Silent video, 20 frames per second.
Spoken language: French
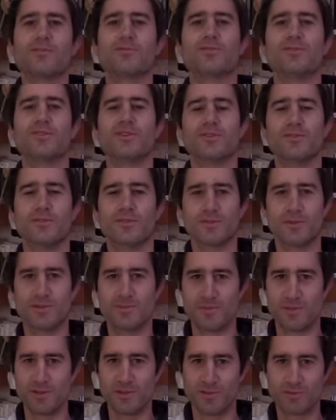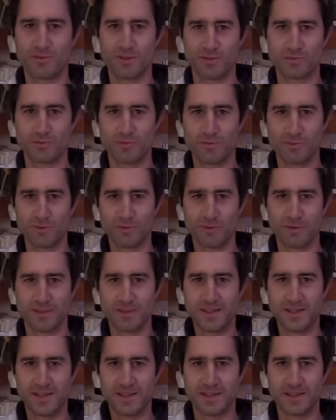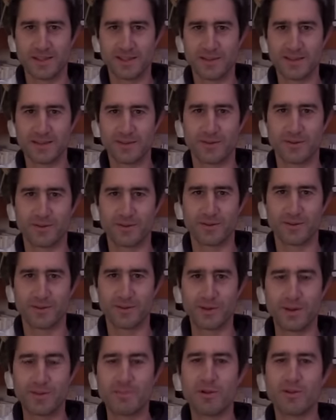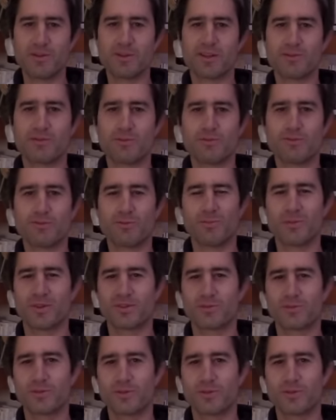souhaiter les meilleurs vœux à tout le monde. Et euh, les bonnes résolutions, parce que